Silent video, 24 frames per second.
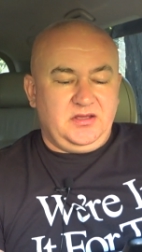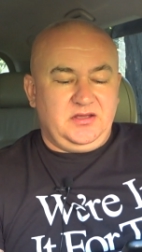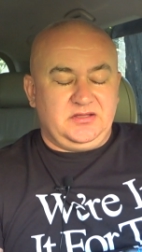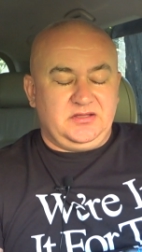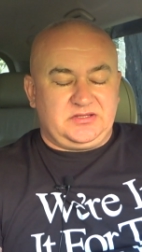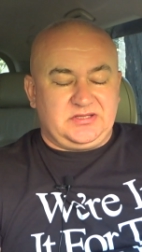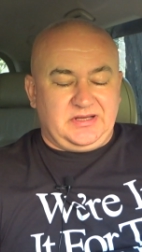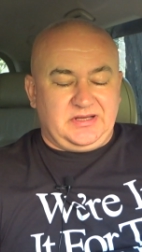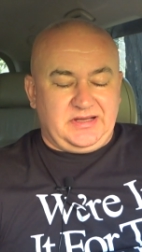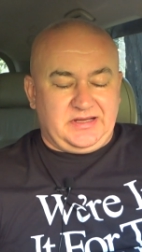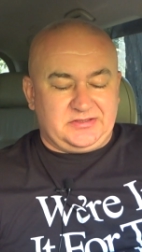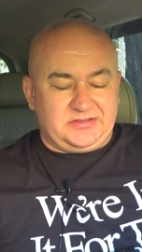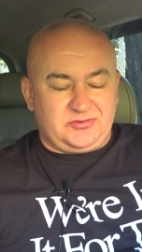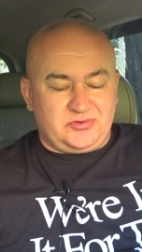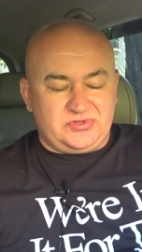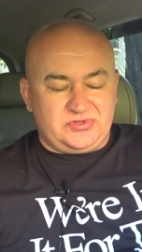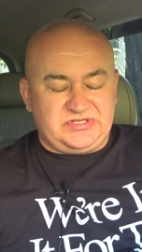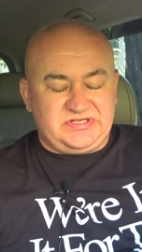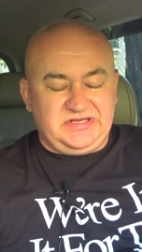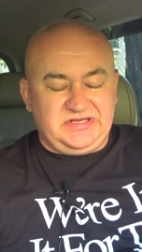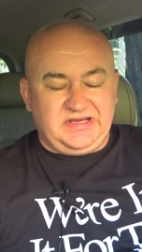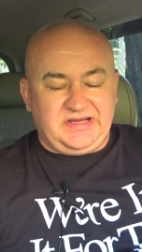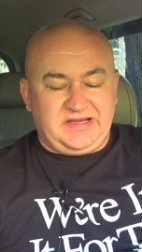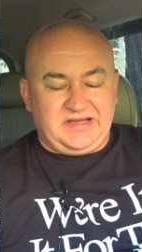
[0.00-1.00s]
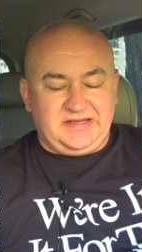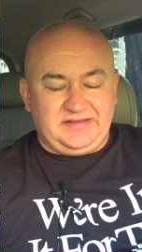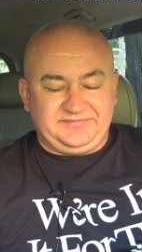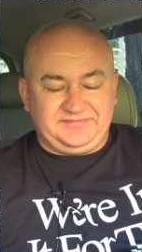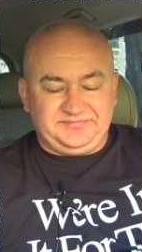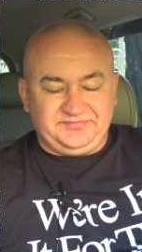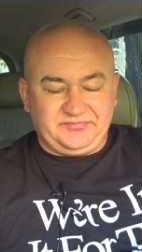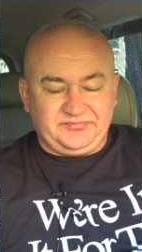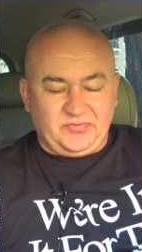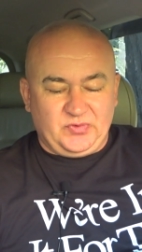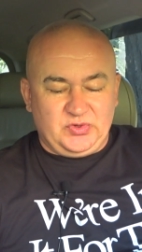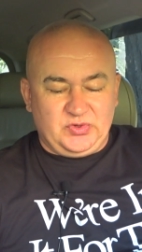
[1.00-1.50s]
Итак, друзья,
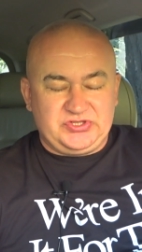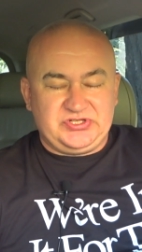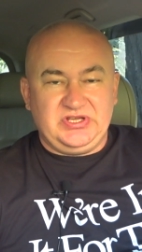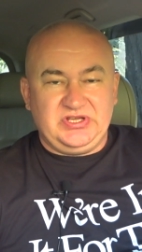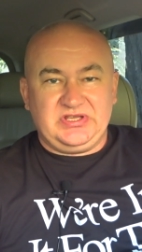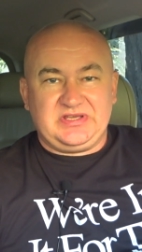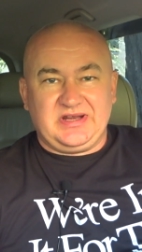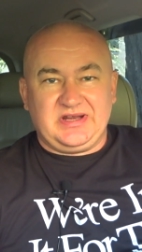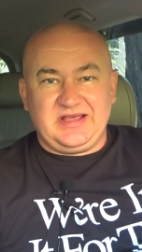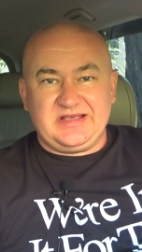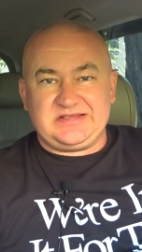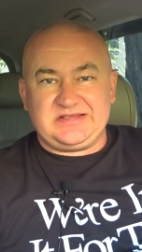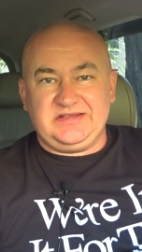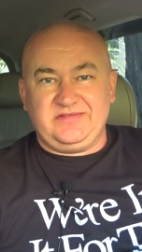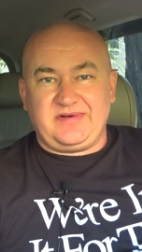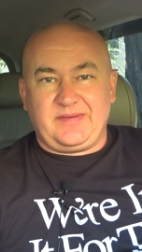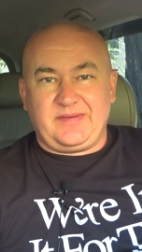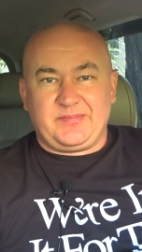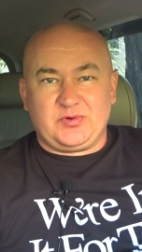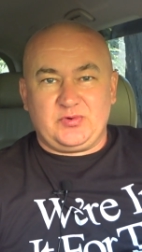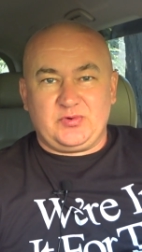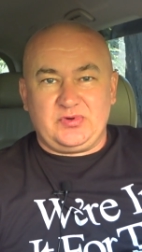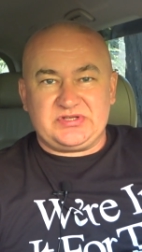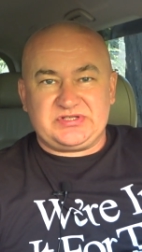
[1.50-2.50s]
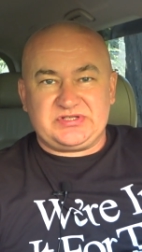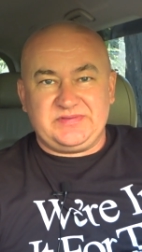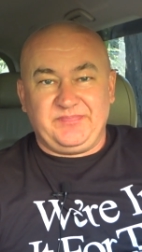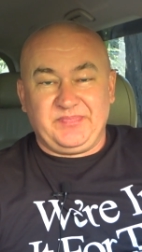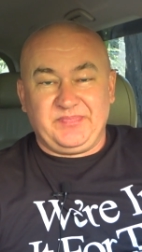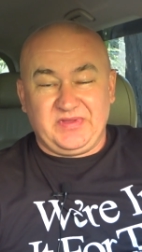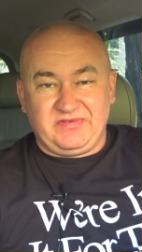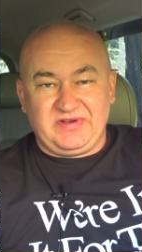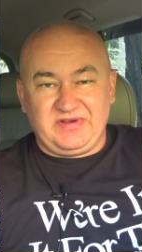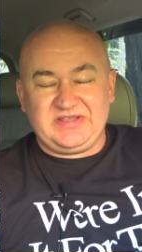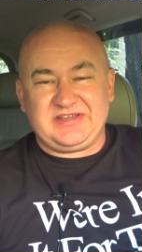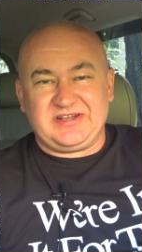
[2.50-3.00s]
очень интересный вопрос.
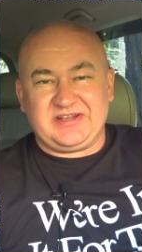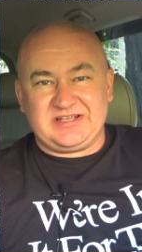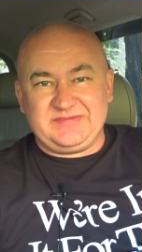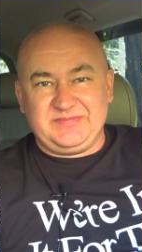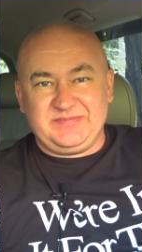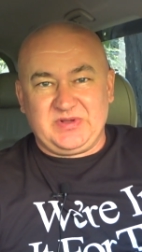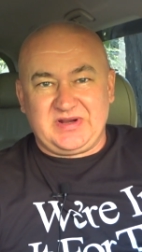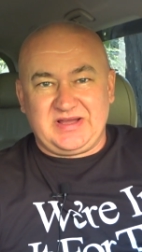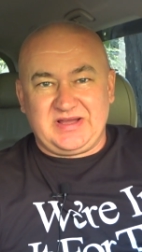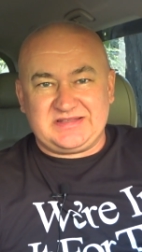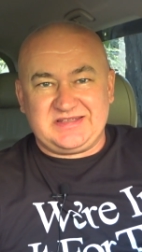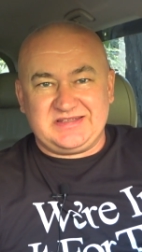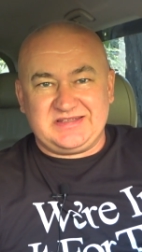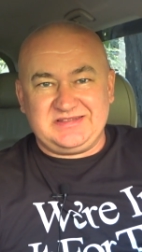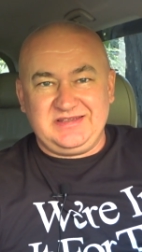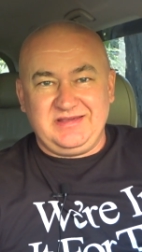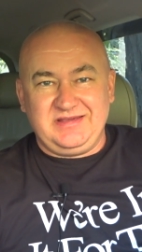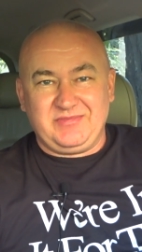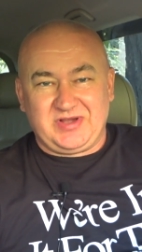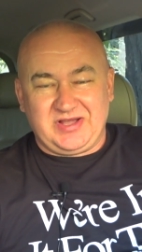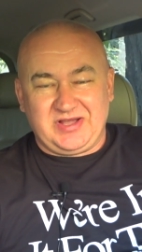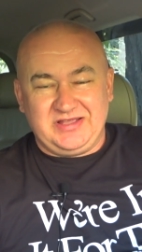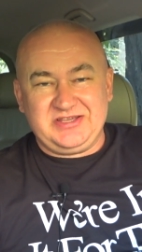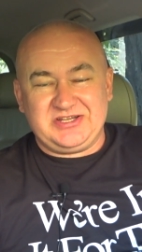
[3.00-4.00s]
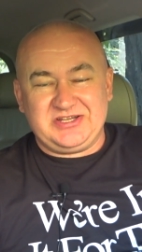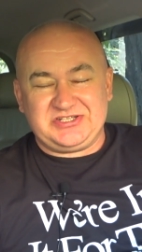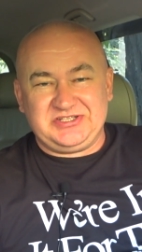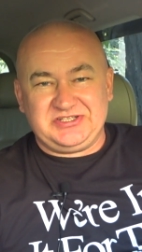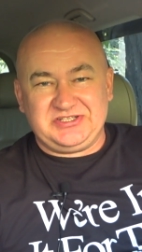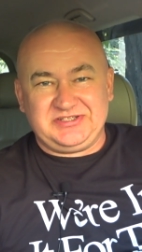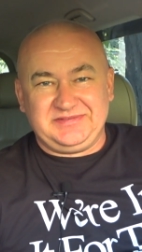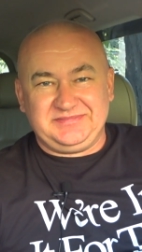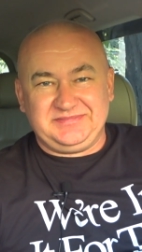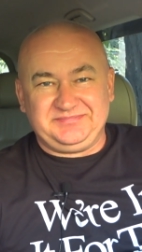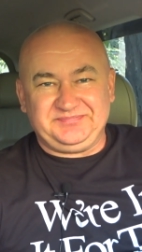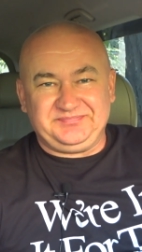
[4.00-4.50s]
Давайте разбираться с ним,
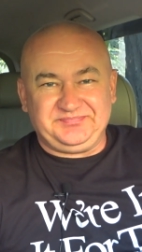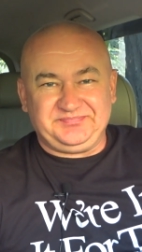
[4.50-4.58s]
конечно же.